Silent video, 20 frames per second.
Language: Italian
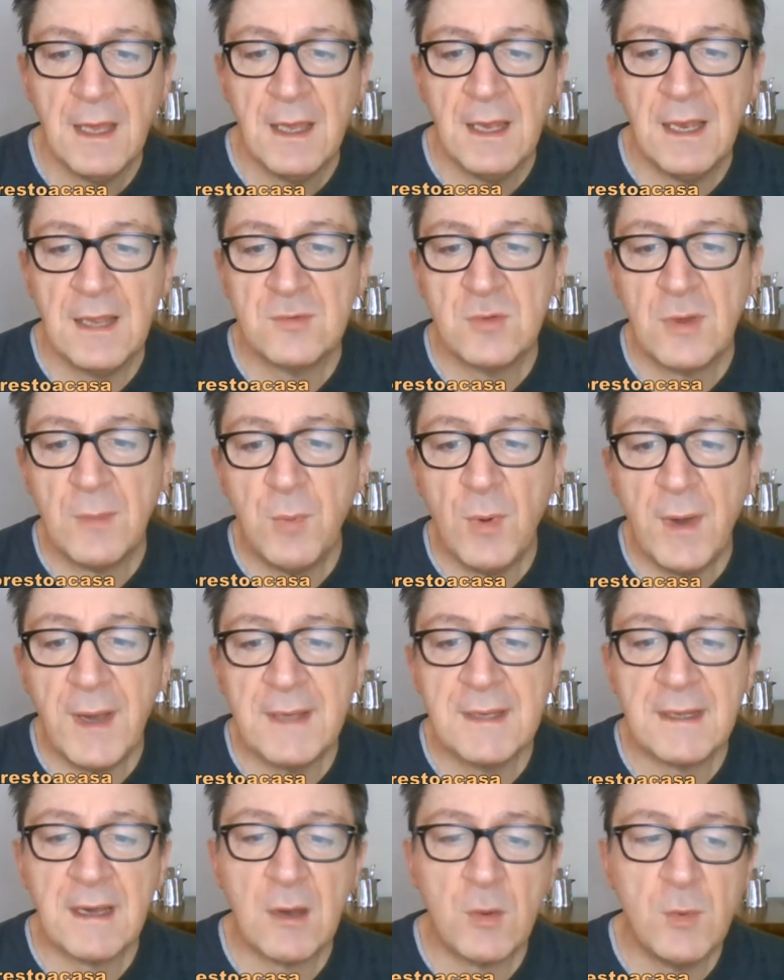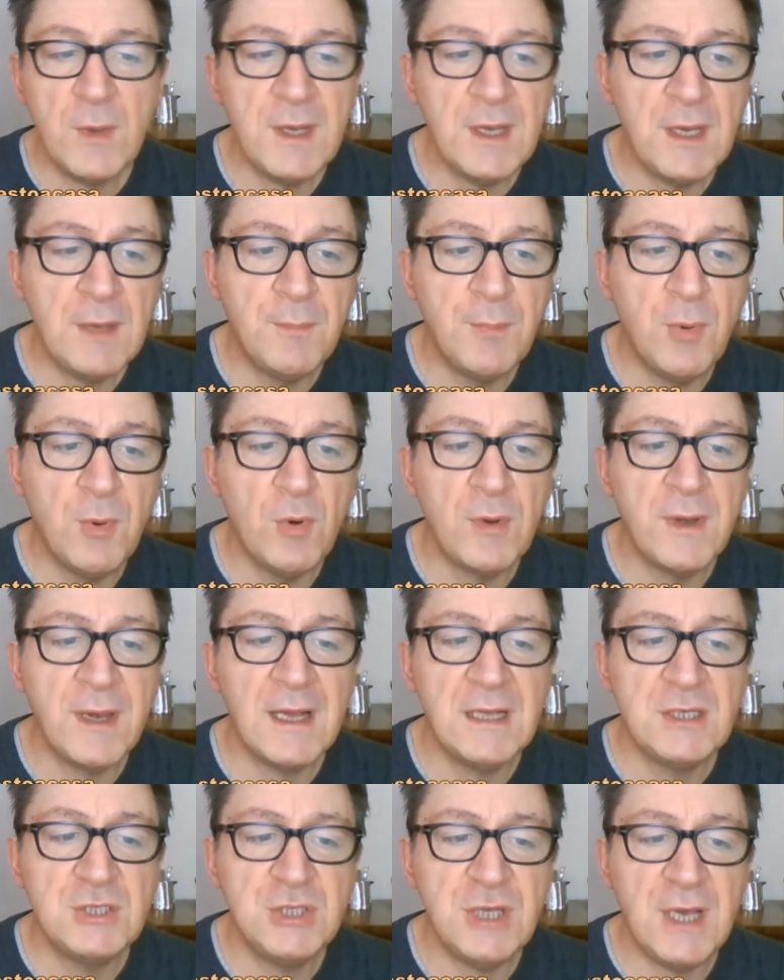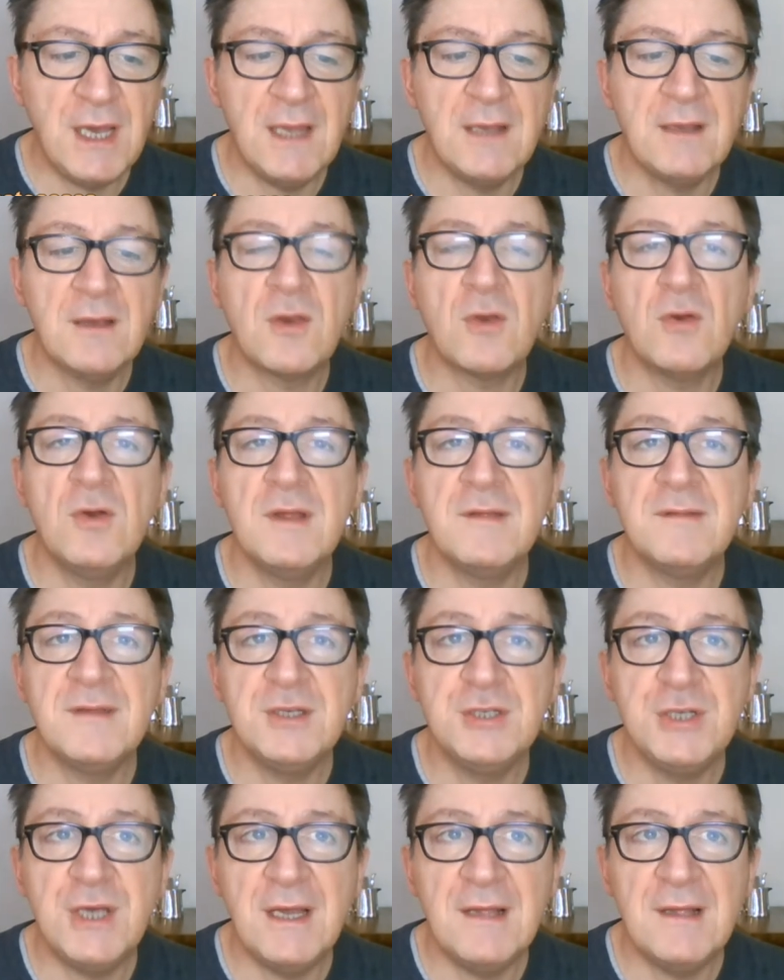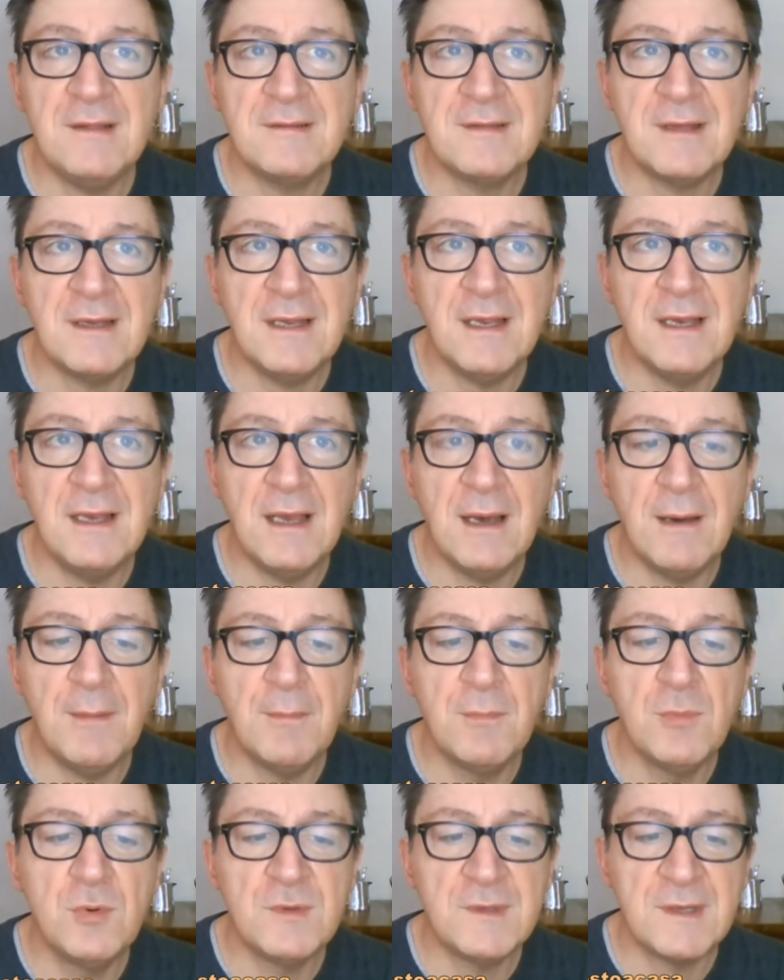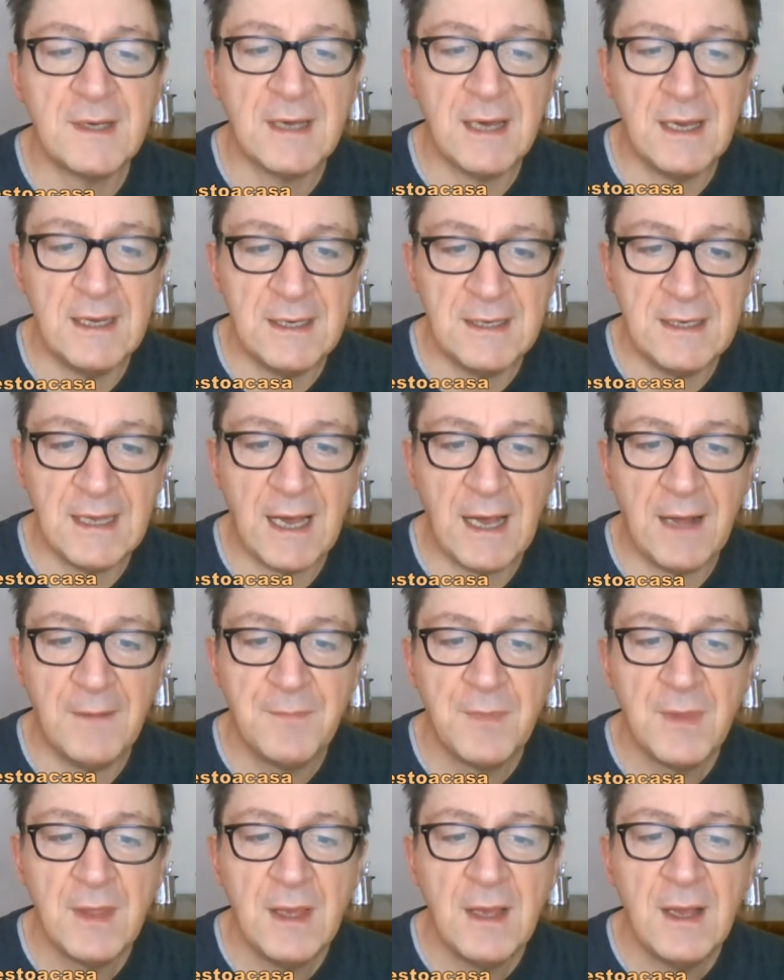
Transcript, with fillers: La sua poetica quindi pone al centro l'esigenza della musicalità,